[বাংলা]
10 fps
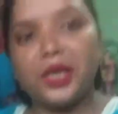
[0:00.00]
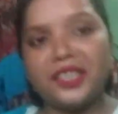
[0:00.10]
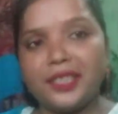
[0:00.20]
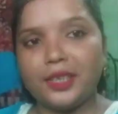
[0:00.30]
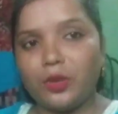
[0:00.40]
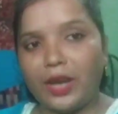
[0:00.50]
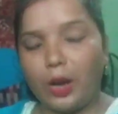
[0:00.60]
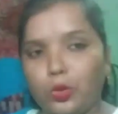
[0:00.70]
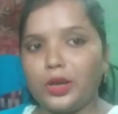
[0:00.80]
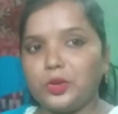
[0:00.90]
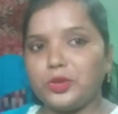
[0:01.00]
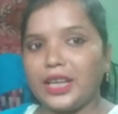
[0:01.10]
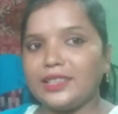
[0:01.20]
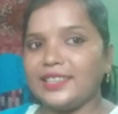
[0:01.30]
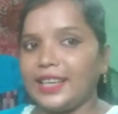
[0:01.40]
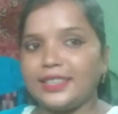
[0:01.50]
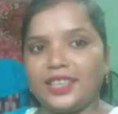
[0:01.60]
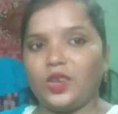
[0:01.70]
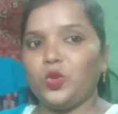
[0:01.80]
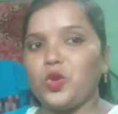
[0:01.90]
নিয়েছি তো এখন একটু যাচ্ছি আজকে
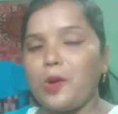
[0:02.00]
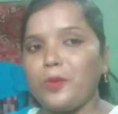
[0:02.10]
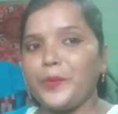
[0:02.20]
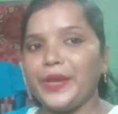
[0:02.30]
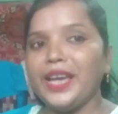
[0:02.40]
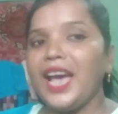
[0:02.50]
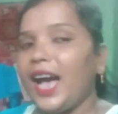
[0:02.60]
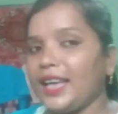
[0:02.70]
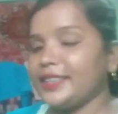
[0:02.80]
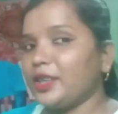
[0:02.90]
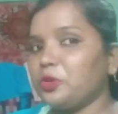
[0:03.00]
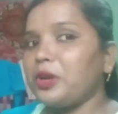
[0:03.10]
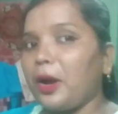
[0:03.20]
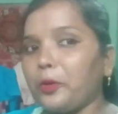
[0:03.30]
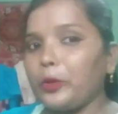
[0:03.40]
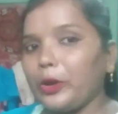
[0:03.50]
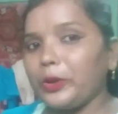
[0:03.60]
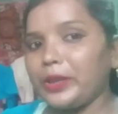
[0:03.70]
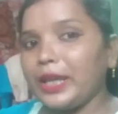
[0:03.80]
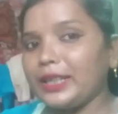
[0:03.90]
যেহেতু নবমী আজকে একটু ঠাকুর
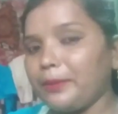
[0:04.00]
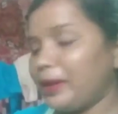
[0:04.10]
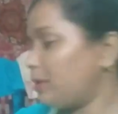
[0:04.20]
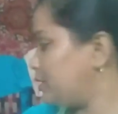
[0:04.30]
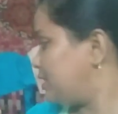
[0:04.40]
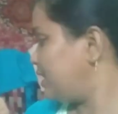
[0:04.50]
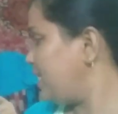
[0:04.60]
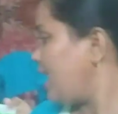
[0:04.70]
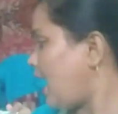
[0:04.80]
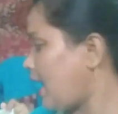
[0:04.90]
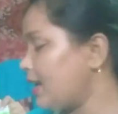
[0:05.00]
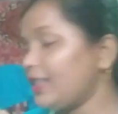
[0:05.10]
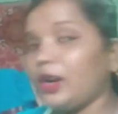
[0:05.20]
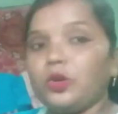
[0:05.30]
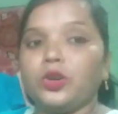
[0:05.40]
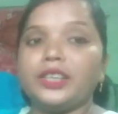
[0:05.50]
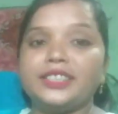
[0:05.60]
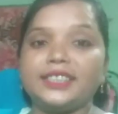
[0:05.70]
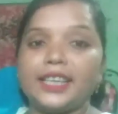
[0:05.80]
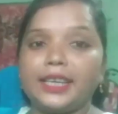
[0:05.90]
দেখতে বের হচ্ছি আর এই দেখো
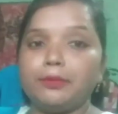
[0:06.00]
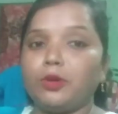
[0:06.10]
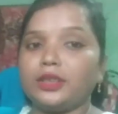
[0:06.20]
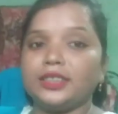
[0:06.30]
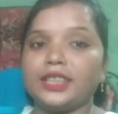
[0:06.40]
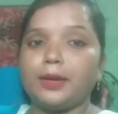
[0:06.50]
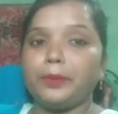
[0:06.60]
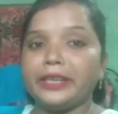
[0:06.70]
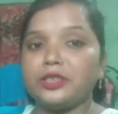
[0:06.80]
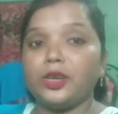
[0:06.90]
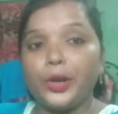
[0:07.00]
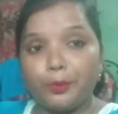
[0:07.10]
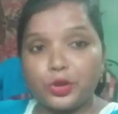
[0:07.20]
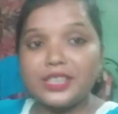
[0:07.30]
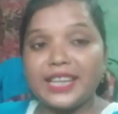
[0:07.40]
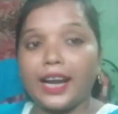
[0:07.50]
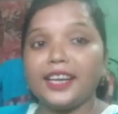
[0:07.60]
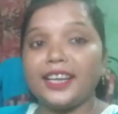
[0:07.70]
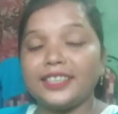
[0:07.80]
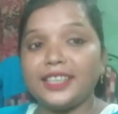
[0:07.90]
কৃষি সে গিফট বক্সে যেটা পেয়েছিল এর মধ্যে
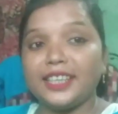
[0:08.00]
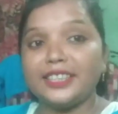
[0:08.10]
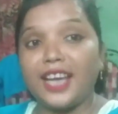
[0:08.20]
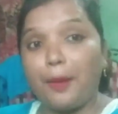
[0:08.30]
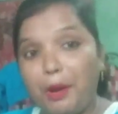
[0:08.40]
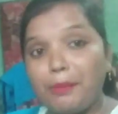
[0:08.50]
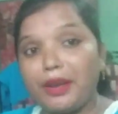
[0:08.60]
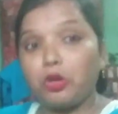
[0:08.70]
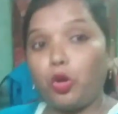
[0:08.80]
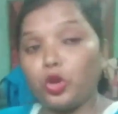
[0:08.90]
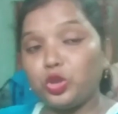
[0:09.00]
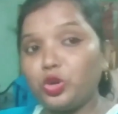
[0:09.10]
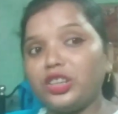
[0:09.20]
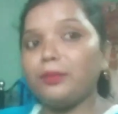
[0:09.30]
স্যানিটাইজার নিয়েছে আমার মেয়ের কতটা